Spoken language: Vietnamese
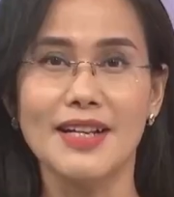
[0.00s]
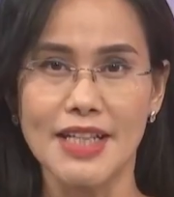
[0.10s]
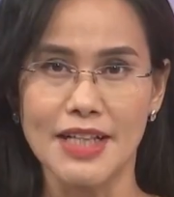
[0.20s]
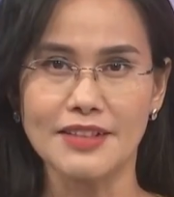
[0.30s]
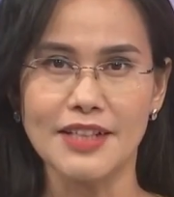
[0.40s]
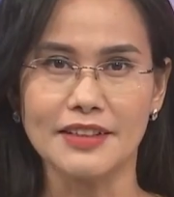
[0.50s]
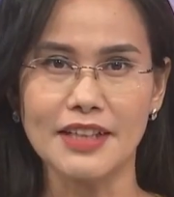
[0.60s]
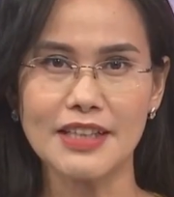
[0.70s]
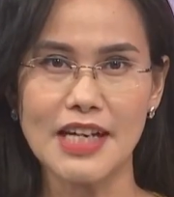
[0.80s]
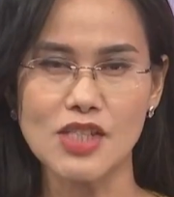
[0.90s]
Hiện diện
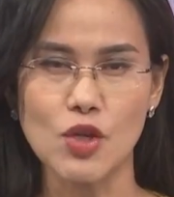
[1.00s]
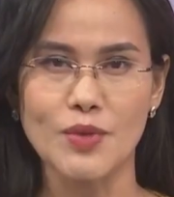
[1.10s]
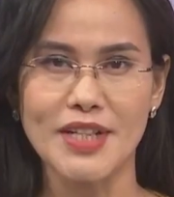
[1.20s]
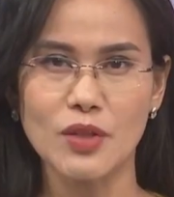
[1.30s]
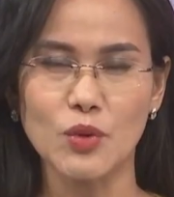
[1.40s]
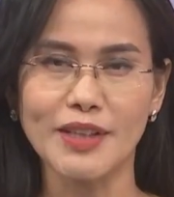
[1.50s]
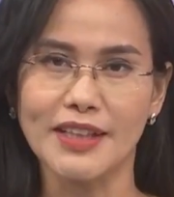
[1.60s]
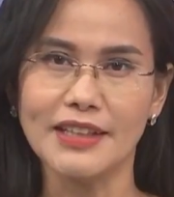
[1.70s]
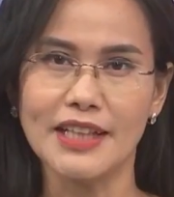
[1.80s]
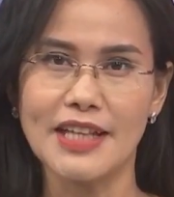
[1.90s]
tích cây sầu riêng của
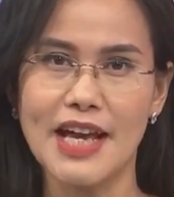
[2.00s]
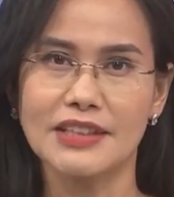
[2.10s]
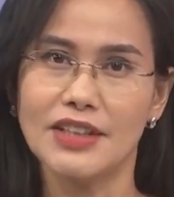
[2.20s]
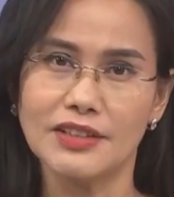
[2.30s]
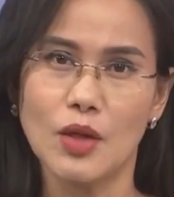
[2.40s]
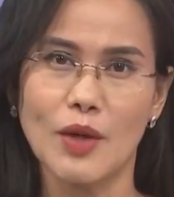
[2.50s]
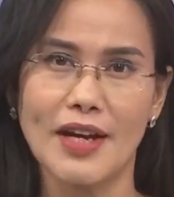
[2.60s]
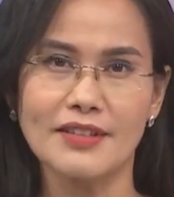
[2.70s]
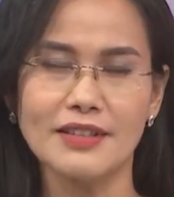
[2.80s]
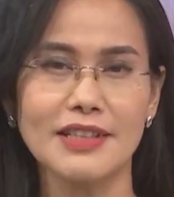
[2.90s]
tỉnh Tiền Giang dẫn đầu cả
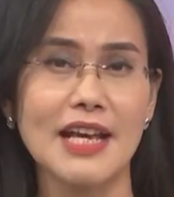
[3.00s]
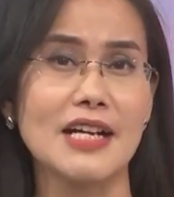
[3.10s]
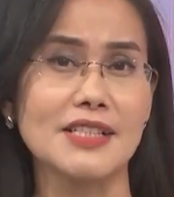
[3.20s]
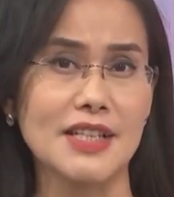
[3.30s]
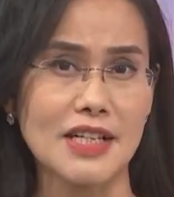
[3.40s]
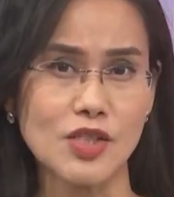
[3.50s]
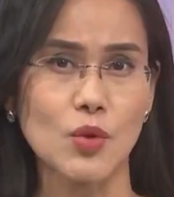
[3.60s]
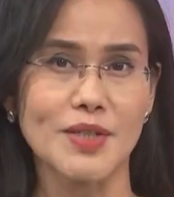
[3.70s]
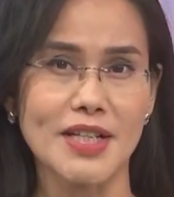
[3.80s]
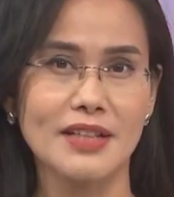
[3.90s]
nước và trái
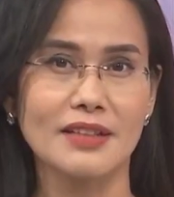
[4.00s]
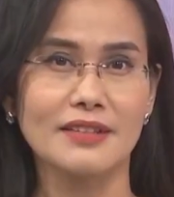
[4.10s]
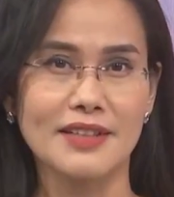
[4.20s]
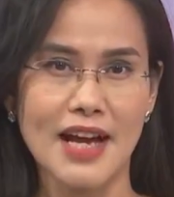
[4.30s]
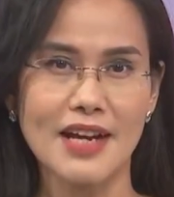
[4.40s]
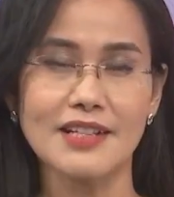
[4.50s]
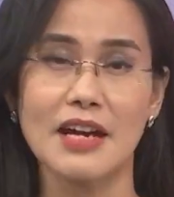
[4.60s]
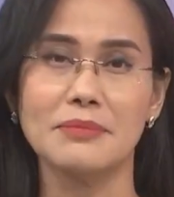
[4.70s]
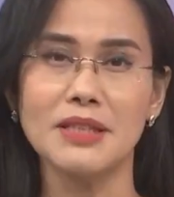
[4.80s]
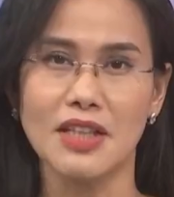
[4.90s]
sầu riêng giá
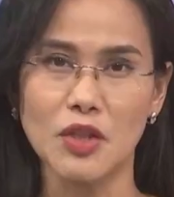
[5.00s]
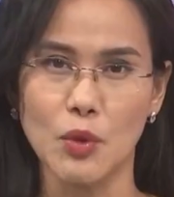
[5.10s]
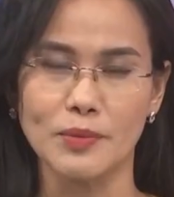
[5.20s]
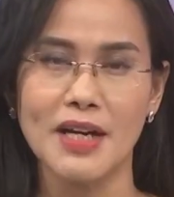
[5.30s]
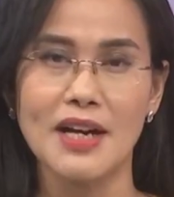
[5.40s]
đạt mức kỷ lục.